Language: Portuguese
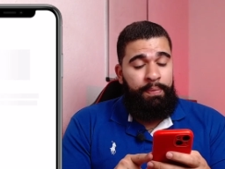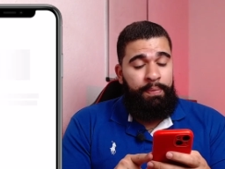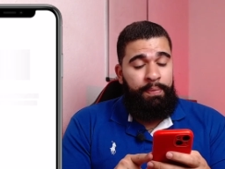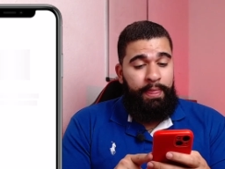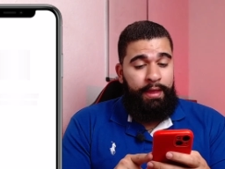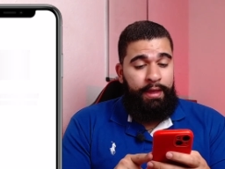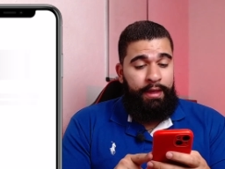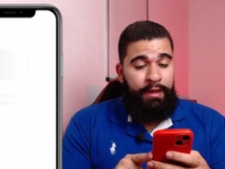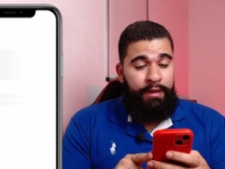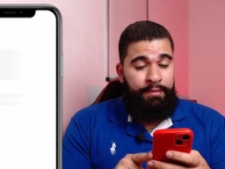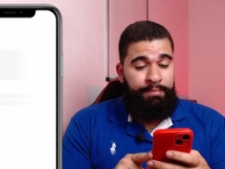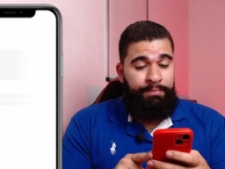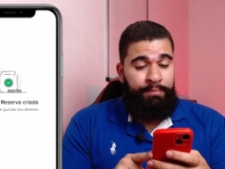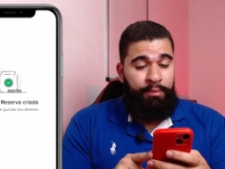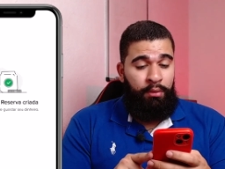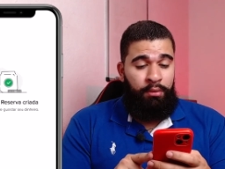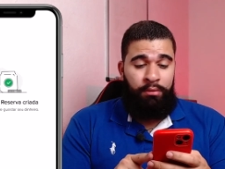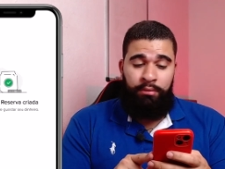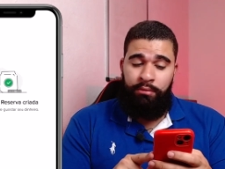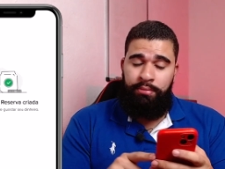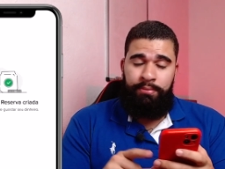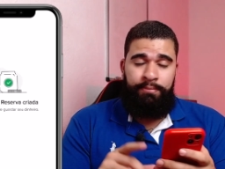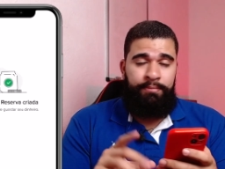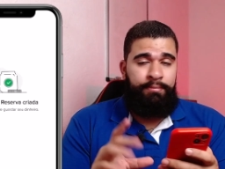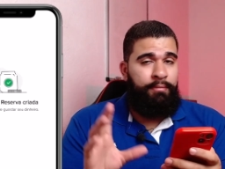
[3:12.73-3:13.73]
Ele
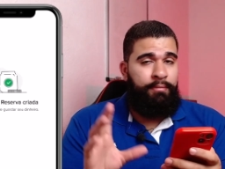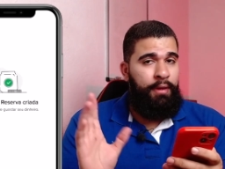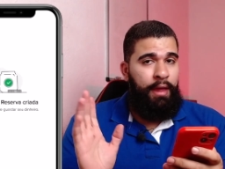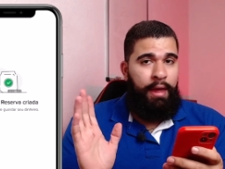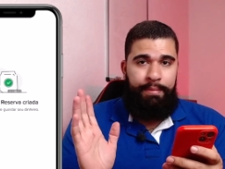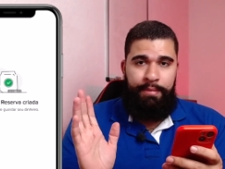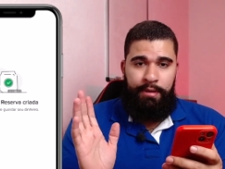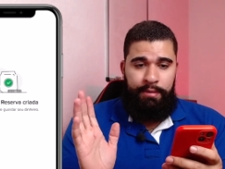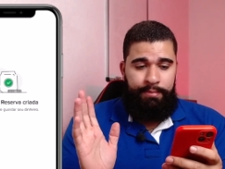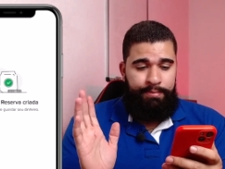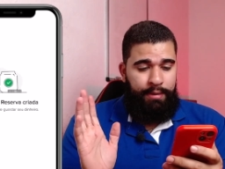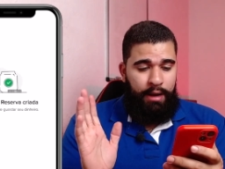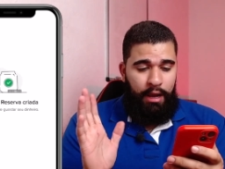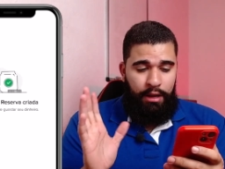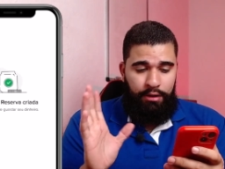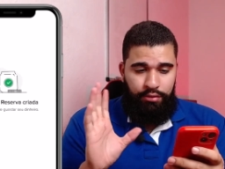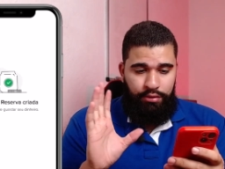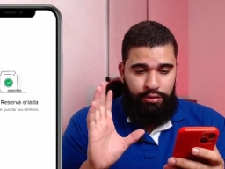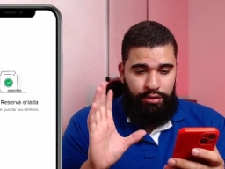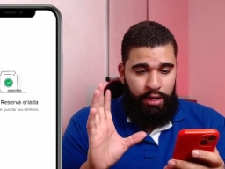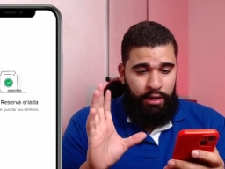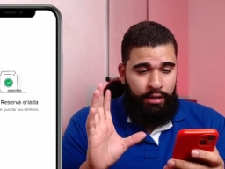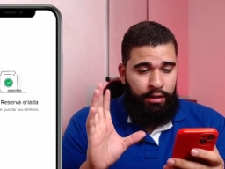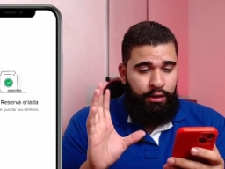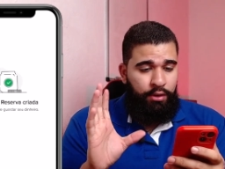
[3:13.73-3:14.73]
pronto, é bem prático,
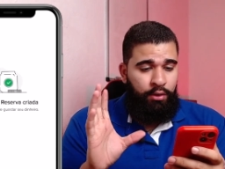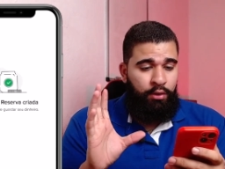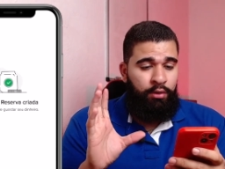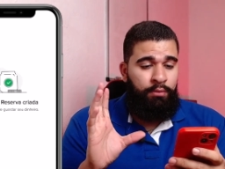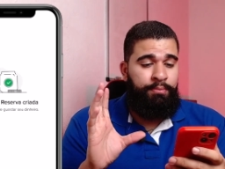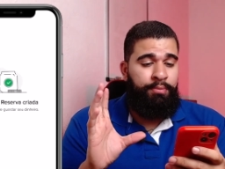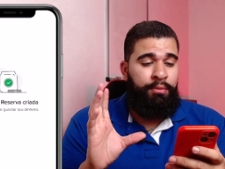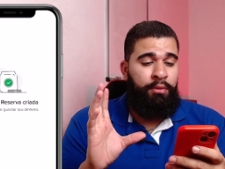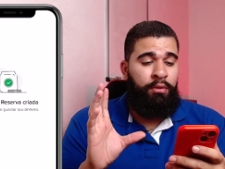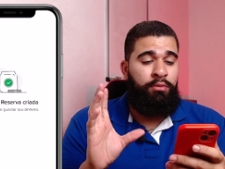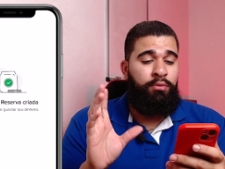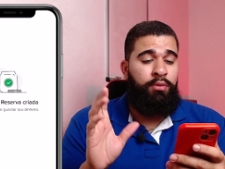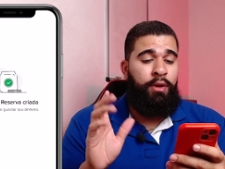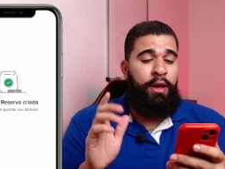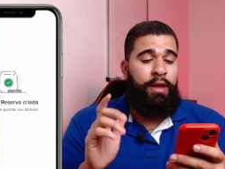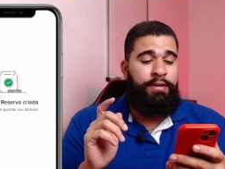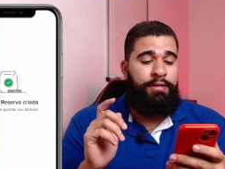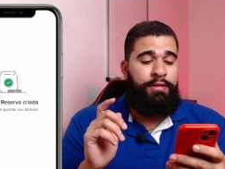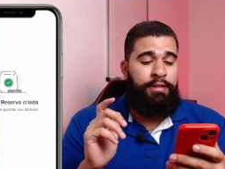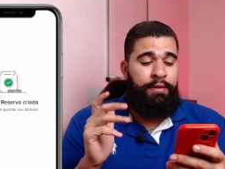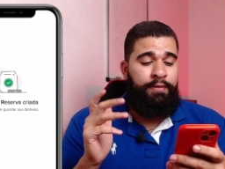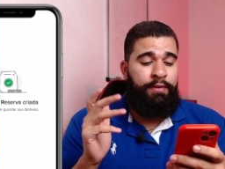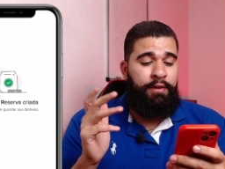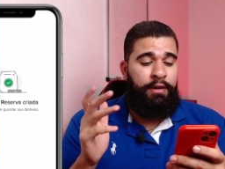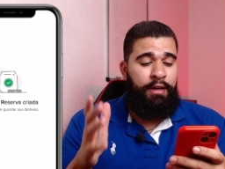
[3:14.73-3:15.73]
já criou, pronto,
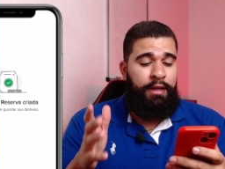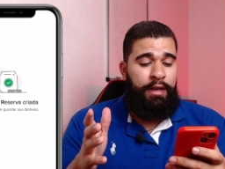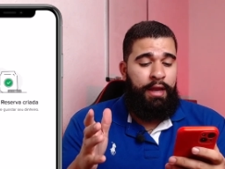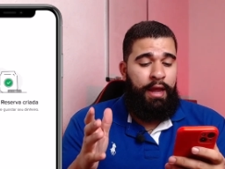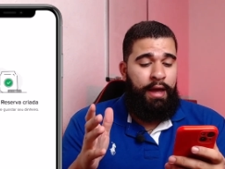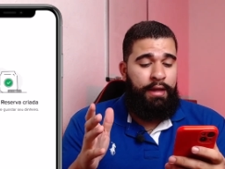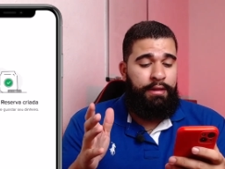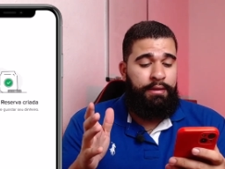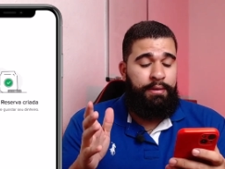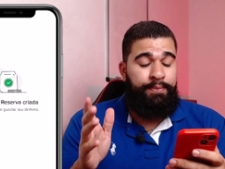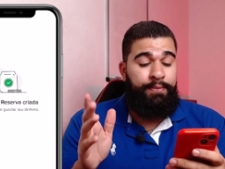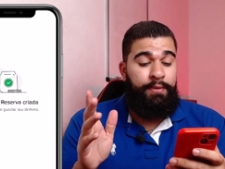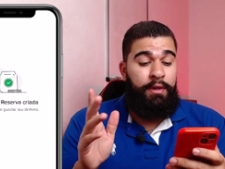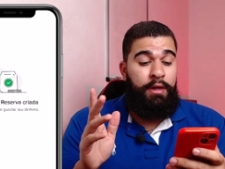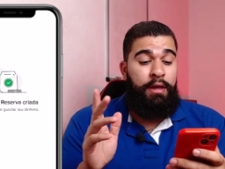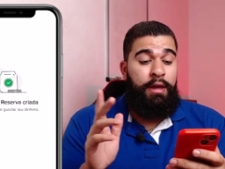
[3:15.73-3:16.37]
reserva criada.